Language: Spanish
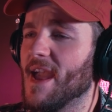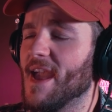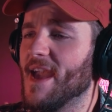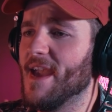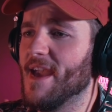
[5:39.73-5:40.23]

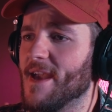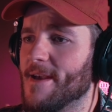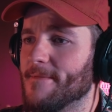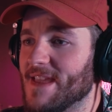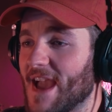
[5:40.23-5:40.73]

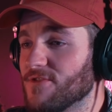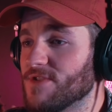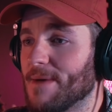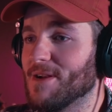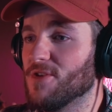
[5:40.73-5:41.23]
Eh, y hay
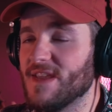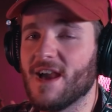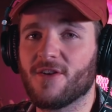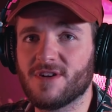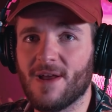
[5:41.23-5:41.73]
una
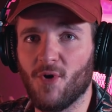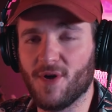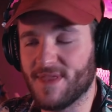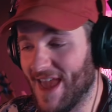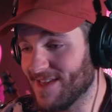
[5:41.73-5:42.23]
melodía con la
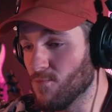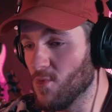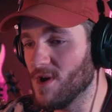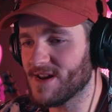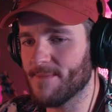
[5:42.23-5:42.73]
voz. Es
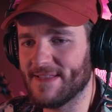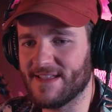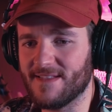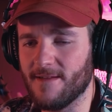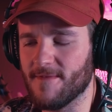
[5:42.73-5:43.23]
muy
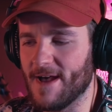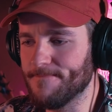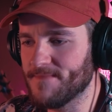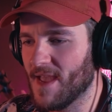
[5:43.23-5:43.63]
repetitiva,